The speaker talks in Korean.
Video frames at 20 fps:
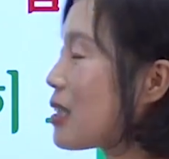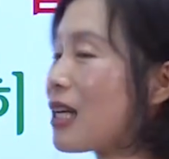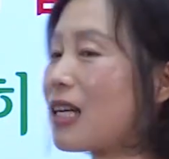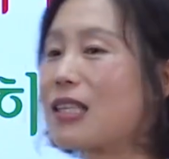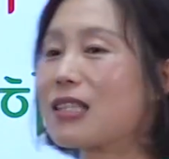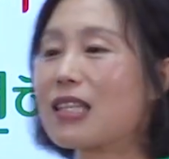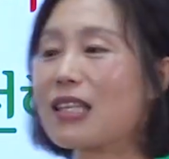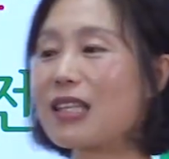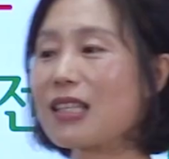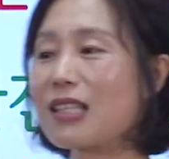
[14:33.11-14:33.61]
제가
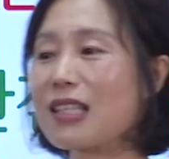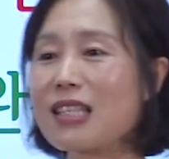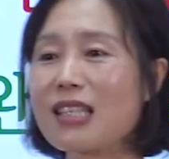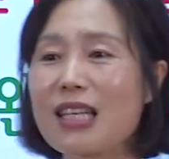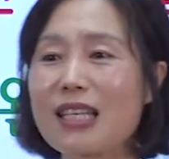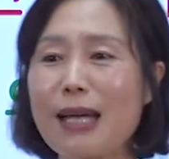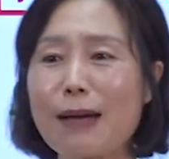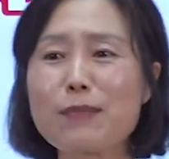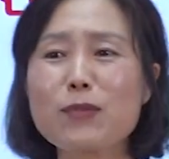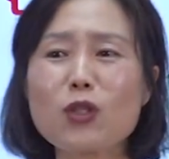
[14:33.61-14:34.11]
이제
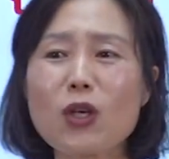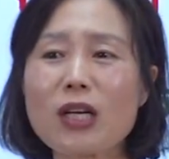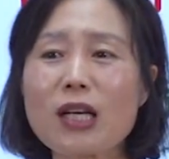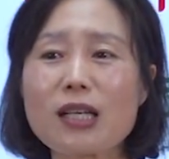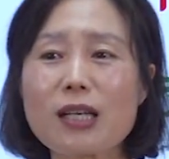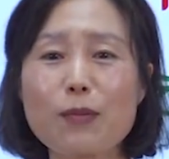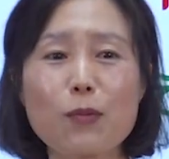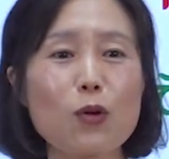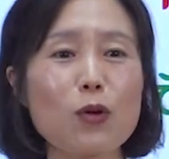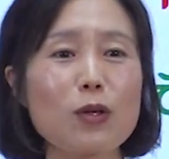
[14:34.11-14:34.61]
이렇게
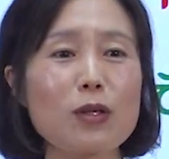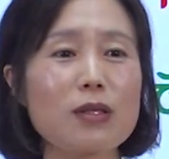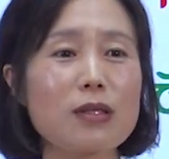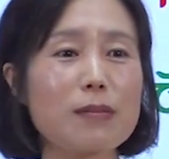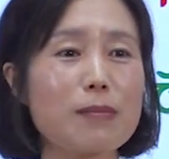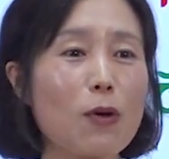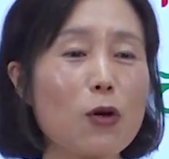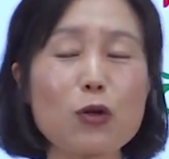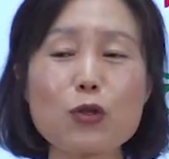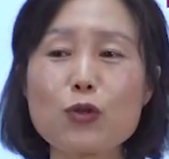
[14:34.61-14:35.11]
얌전하게 뭘
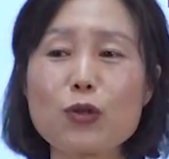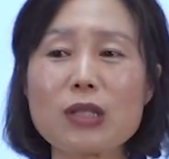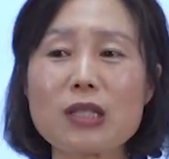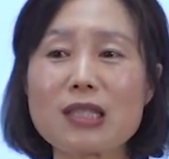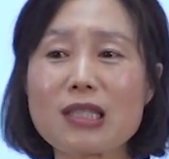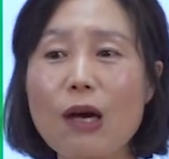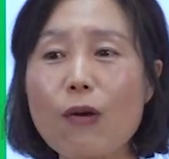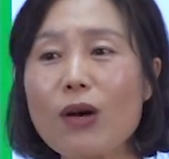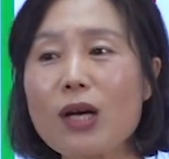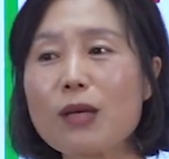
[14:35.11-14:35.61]
먹을 수 있는
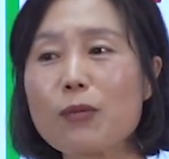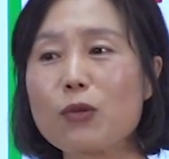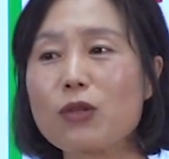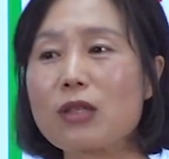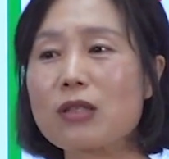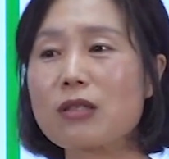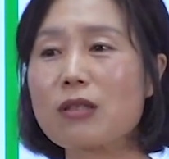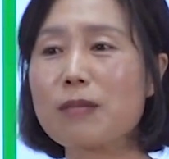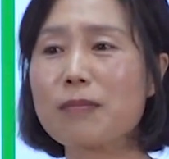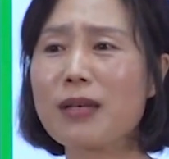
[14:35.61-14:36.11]
상황이 못
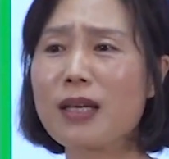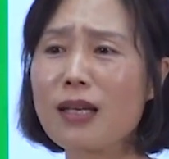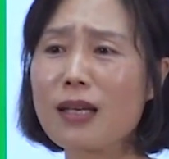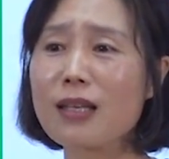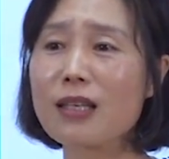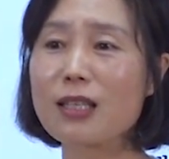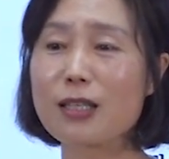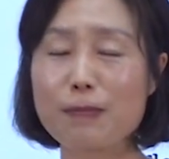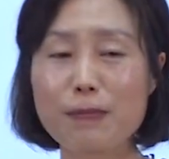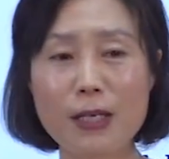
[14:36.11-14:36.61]
돼서
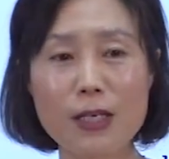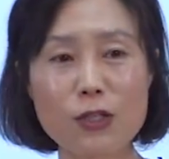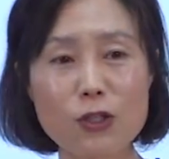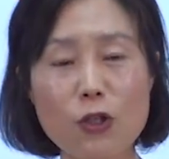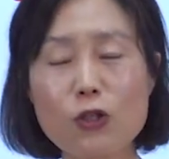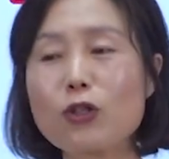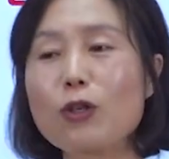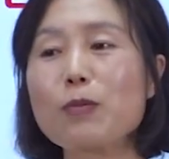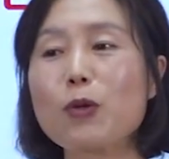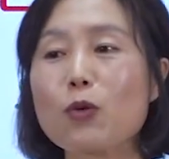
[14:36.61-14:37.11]
매일 급하게
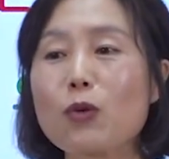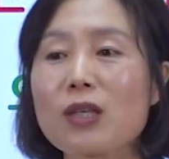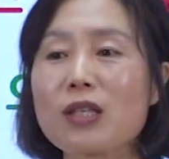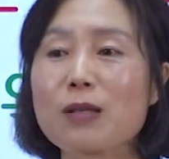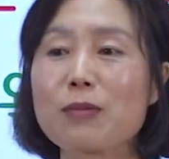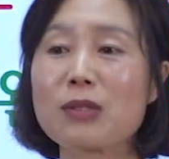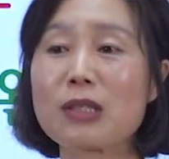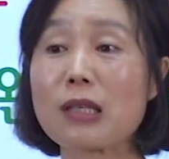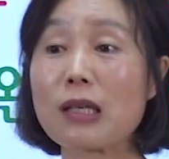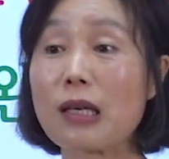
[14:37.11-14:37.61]
서서 먹고 하다
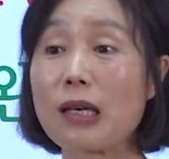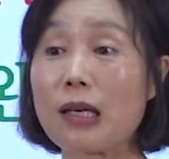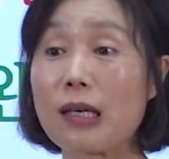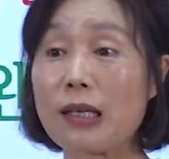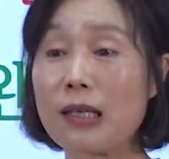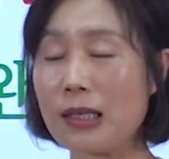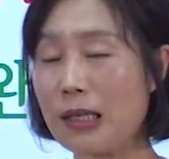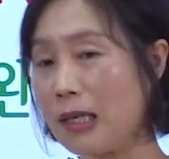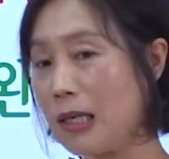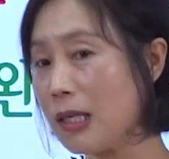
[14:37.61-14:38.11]
보니까
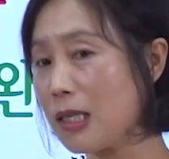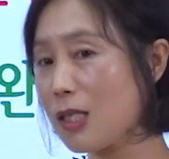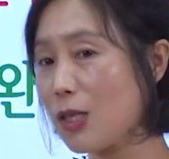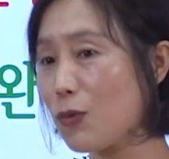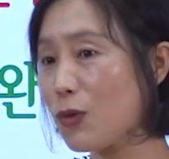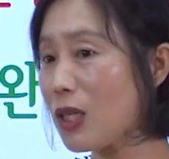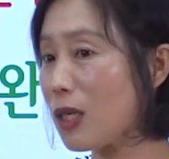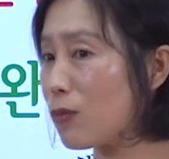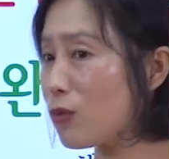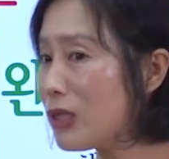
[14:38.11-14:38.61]
제
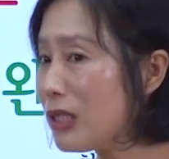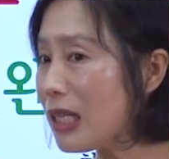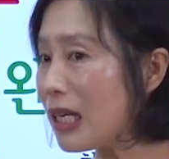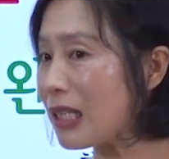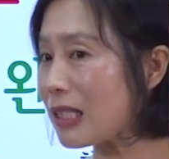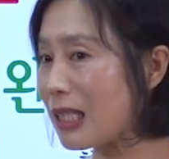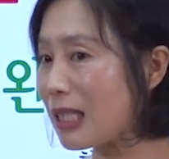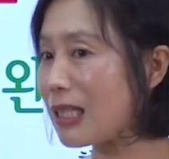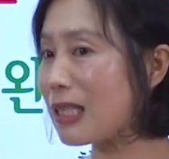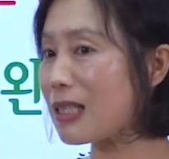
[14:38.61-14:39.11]
위가 문제가
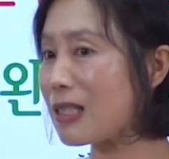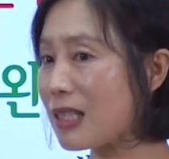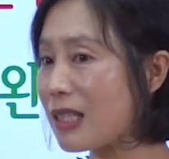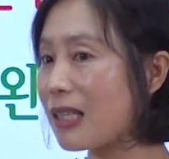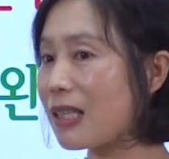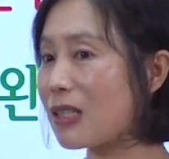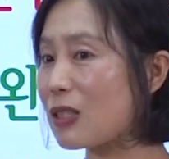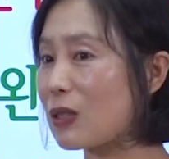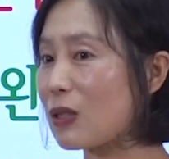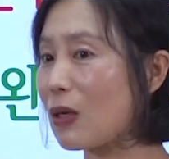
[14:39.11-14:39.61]
생기기
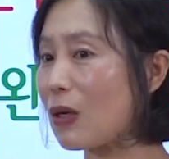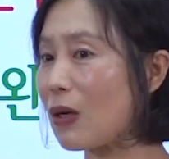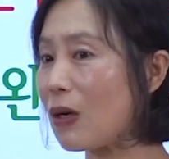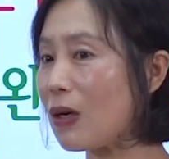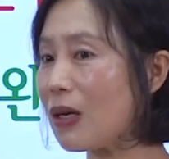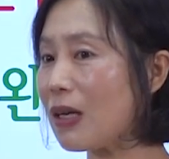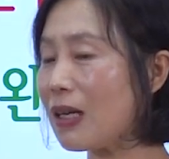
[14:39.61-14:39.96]
시작했어요.